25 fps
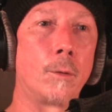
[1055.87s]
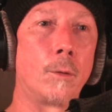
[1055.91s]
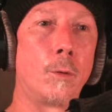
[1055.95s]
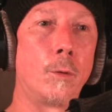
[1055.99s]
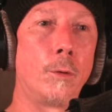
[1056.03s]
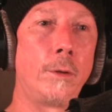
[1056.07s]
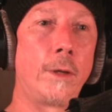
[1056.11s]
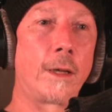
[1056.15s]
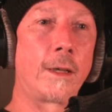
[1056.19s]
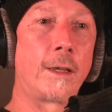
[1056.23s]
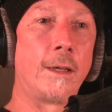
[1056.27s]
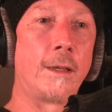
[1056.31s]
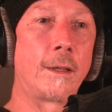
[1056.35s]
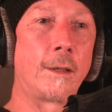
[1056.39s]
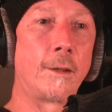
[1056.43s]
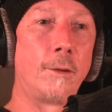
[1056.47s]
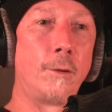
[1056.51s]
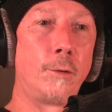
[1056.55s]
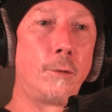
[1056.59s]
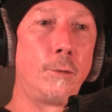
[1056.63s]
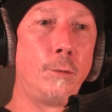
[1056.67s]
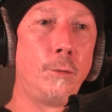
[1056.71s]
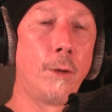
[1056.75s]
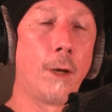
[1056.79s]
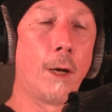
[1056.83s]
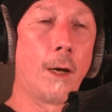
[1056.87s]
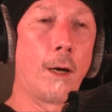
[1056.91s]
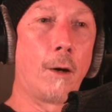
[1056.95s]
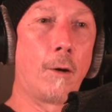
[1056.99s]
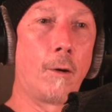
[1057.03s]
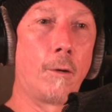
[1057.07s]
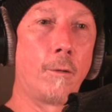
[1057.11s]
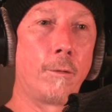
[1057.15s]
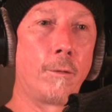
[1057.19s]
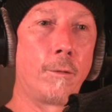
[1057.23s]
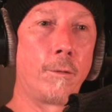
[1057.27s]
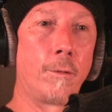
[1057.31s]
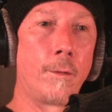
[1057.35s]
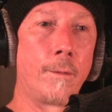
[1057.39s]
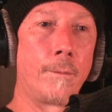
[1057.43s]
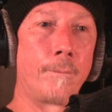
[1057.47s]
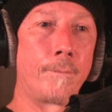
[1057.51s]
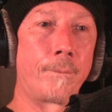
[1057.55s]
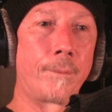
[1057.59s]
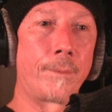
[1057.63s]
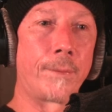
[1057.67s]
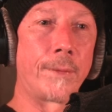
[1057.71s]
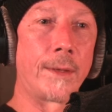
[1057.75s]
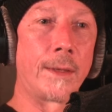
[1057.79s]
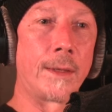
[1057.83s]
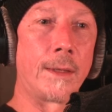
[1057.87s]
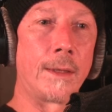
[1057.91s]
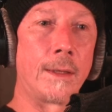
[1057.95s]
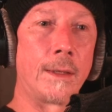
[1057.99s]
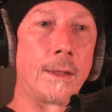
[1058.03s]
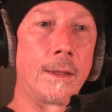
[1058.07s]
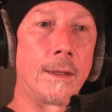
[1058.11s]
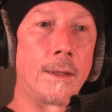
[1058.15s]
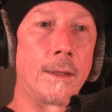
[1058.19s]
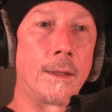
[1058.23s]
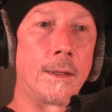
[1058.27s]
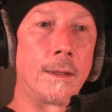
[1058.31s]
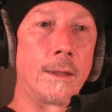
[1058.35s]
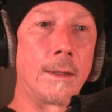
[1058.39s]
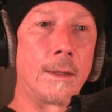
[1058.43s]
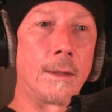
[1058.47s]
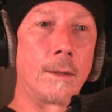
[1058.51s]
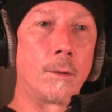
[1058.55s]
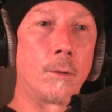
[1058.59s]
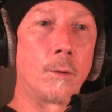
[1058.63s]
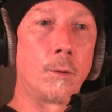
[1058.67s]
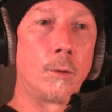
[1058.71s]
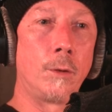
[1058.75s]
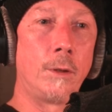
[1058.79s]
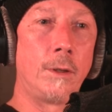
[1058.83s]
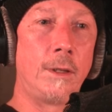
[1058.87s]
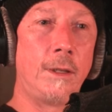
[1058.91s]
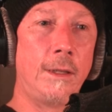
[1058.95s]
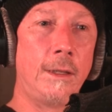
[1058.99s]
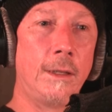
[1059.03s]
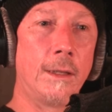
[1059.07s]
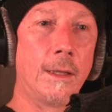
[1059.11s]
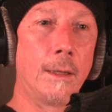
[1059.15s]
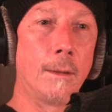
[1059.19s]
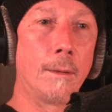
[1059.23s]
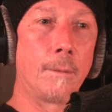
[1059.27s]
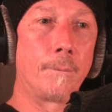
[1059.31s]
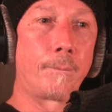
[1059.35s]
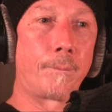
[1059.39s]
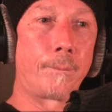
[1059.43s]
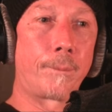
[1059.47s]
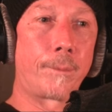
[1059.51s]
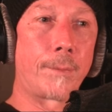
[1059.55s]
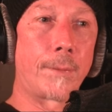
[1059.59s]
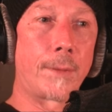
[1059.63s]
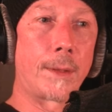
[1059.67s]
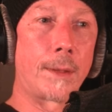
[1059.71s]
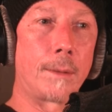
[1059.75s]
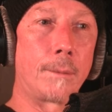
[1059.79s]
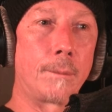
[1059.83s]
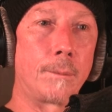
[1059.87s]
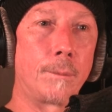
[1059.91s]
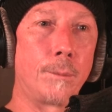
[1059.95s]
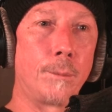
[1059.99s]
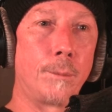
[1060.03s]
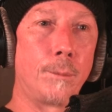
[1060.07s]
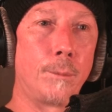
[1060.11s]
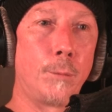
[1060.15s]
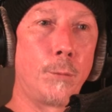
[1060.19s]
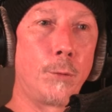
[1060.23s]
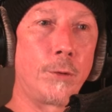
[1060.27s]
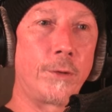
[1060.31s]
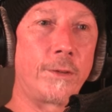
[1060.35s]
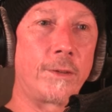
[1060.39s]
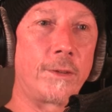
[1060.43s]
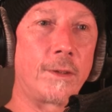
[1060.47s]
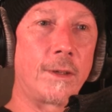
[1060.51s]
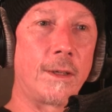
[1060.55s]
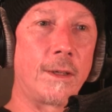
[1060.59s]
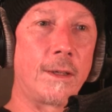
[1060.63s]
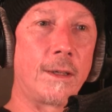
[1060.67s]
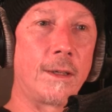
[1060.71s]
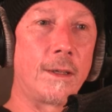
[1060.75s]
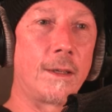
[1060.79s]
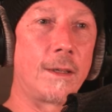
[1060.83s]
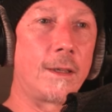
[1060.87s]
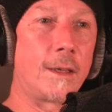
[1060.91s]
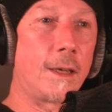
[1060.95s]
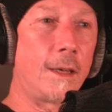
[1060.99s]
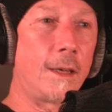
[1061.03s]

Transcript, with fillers: Und dann geht da eine Tür auf. Und hier muss äh,